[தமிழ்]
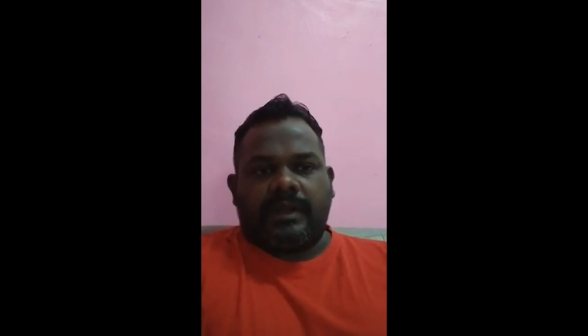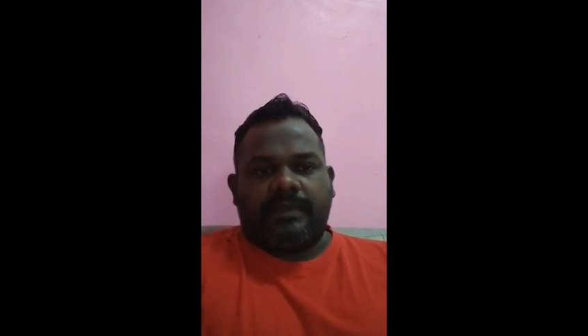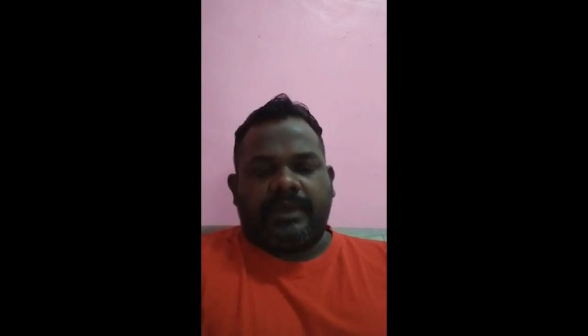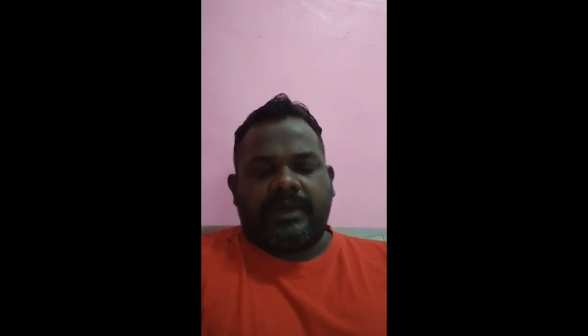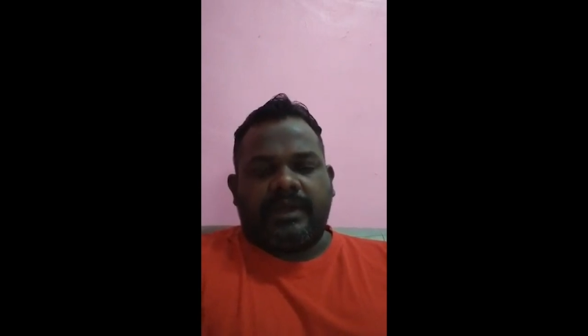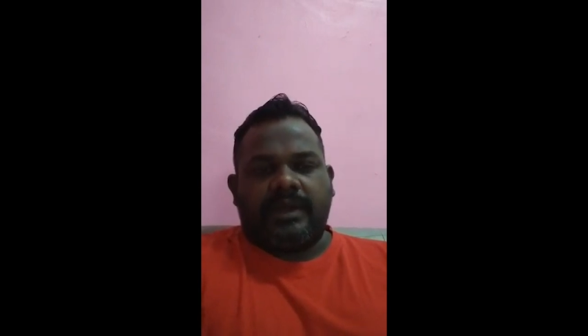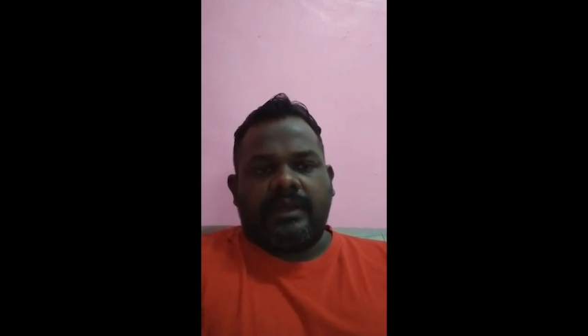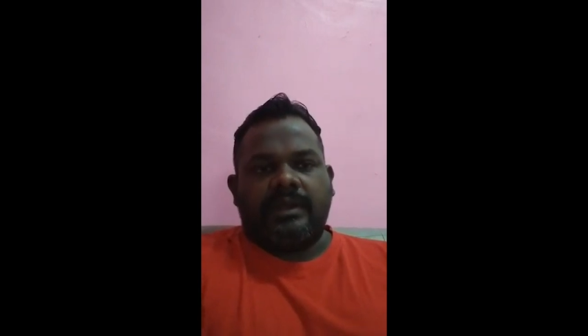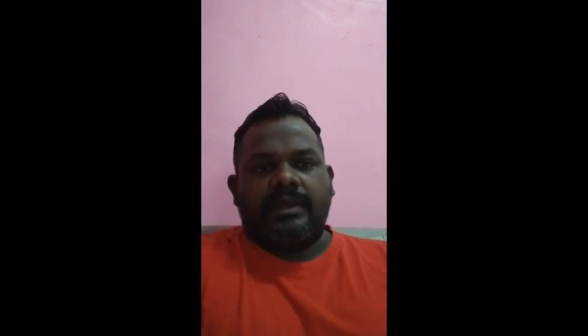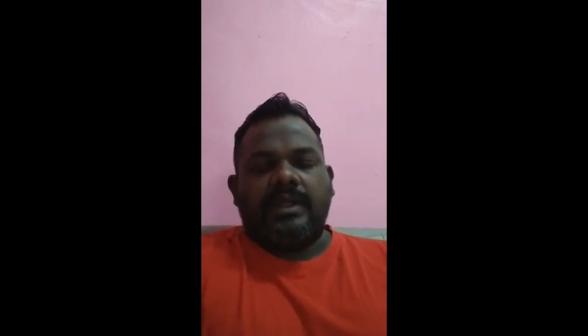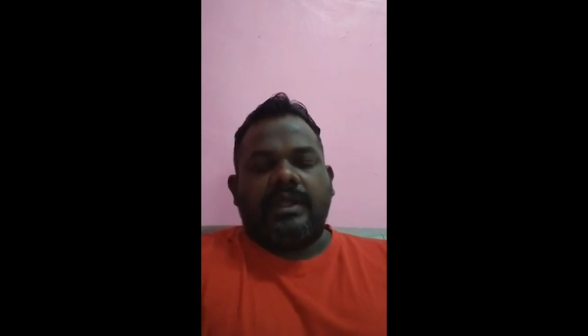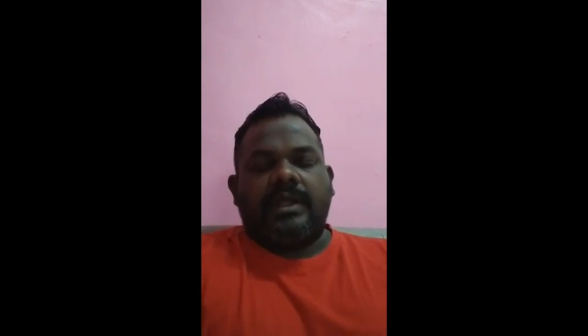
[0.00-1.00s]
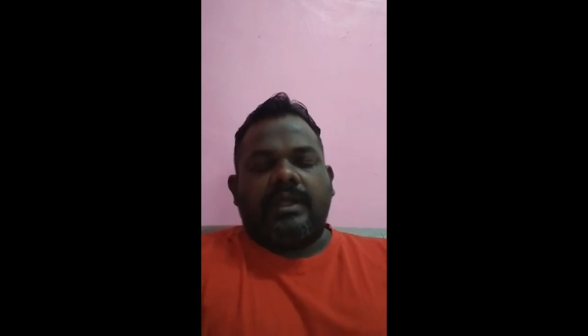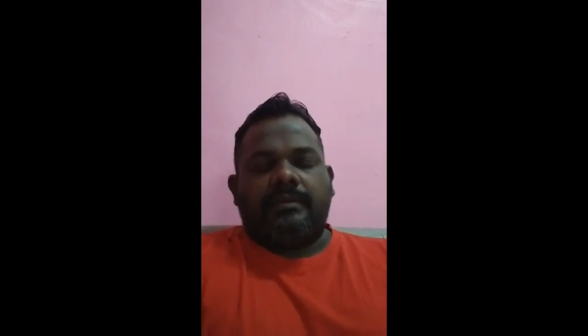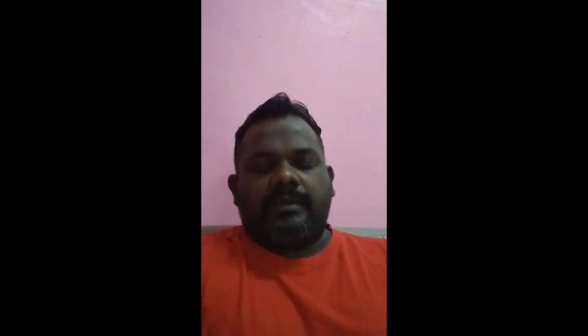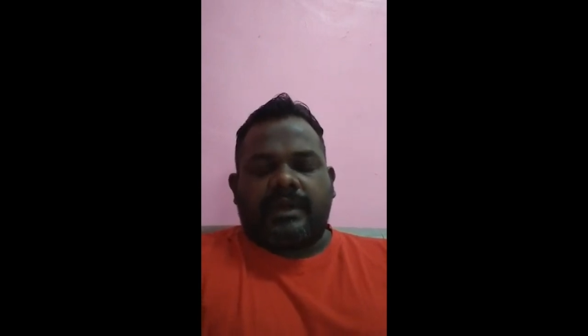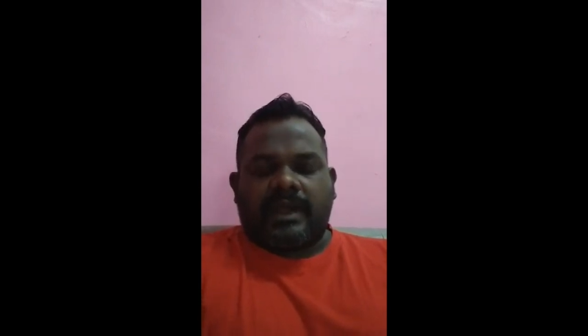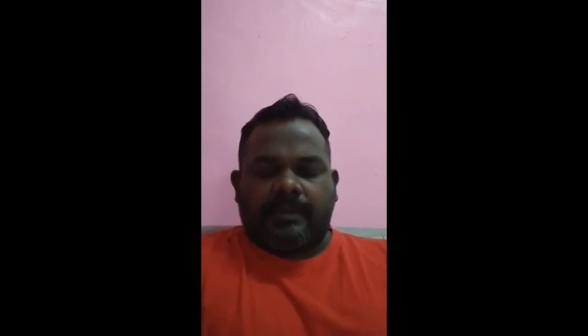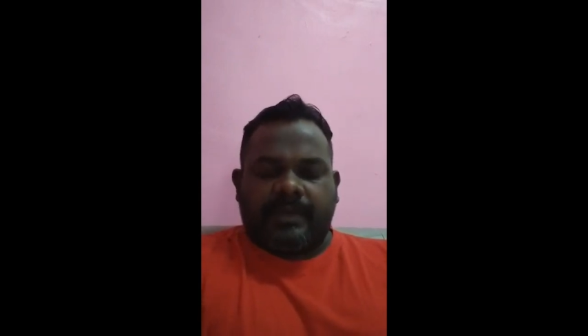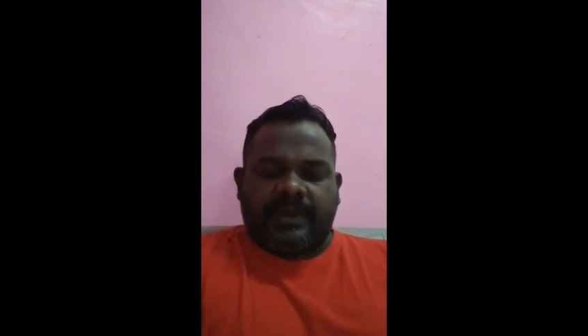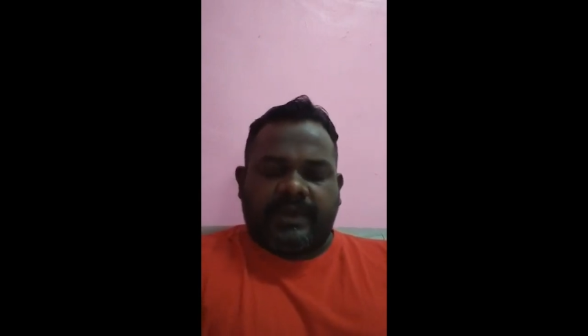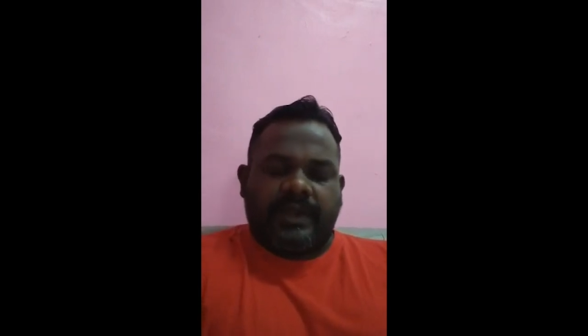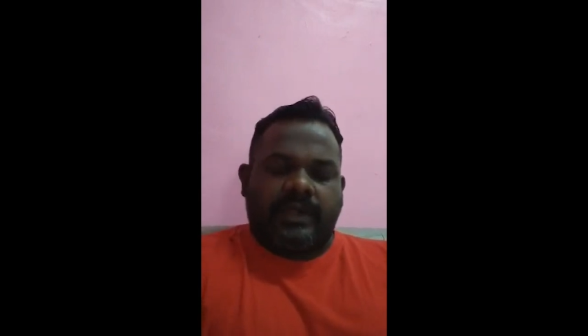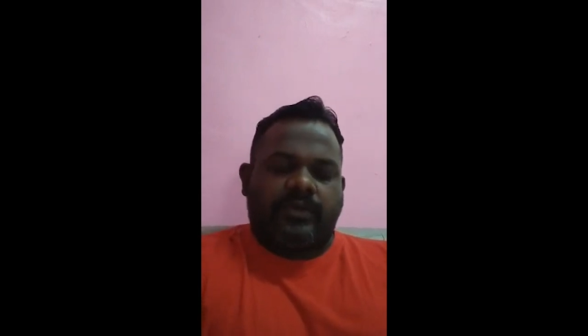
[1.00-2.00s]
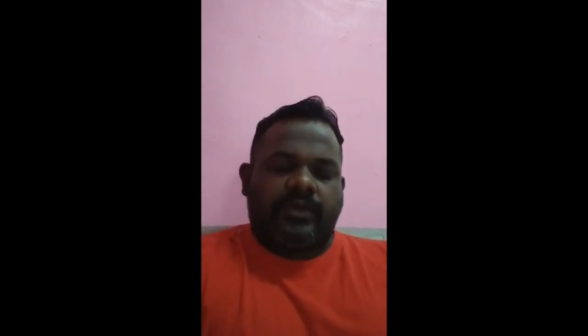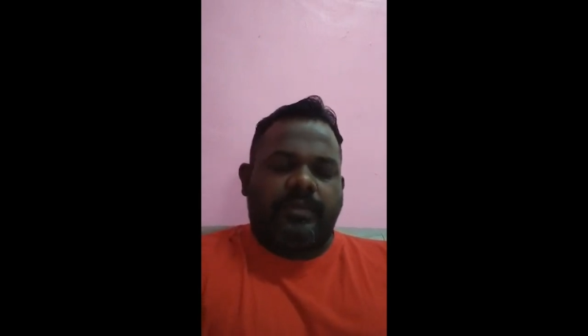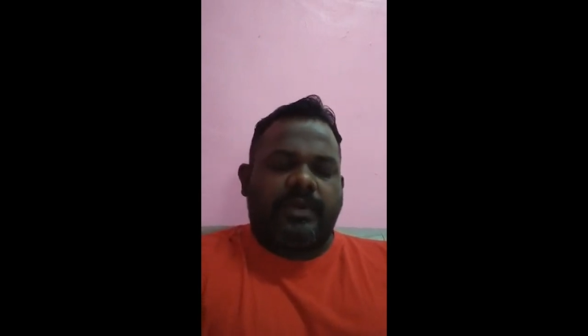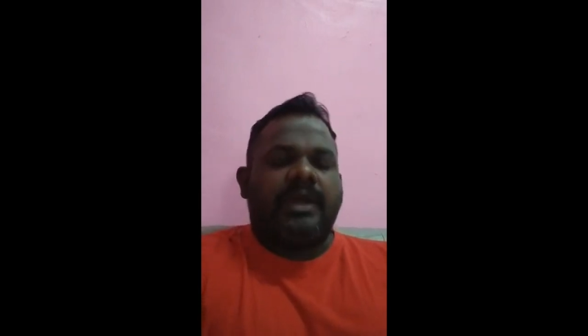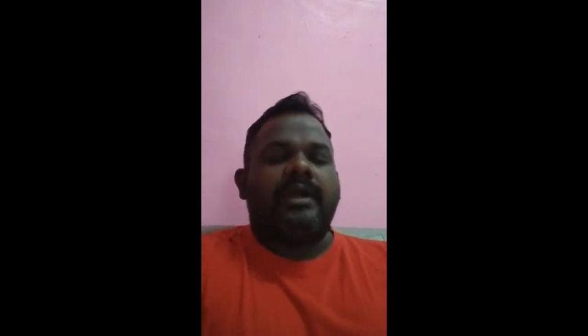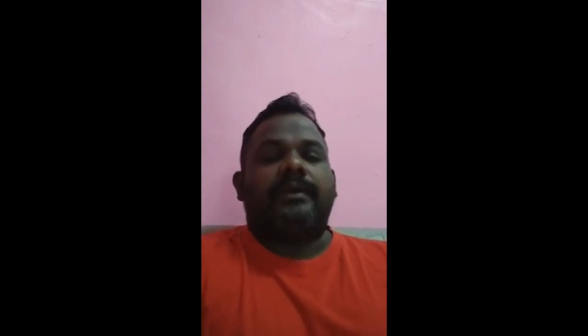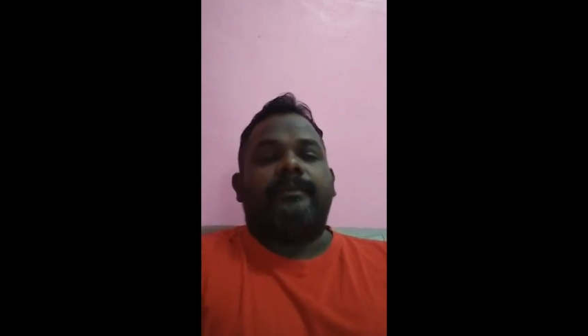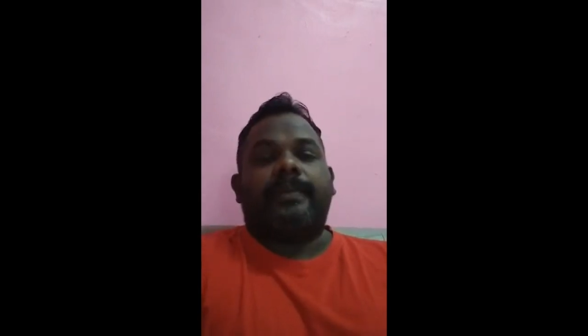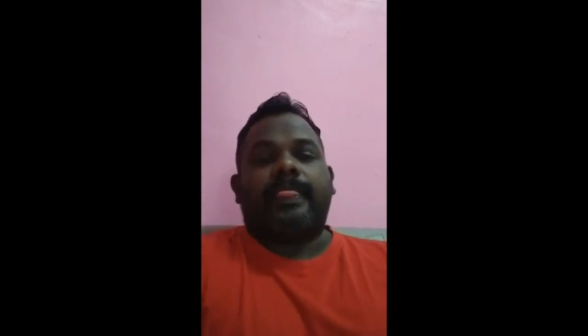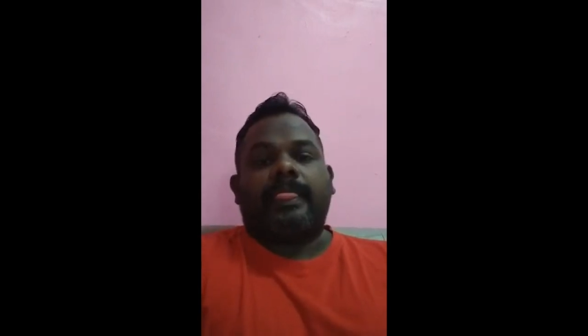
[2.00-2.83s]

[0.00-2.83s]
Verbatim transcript: காப்பாற்றினால் காப்பாற்றினால் குறிப்பாக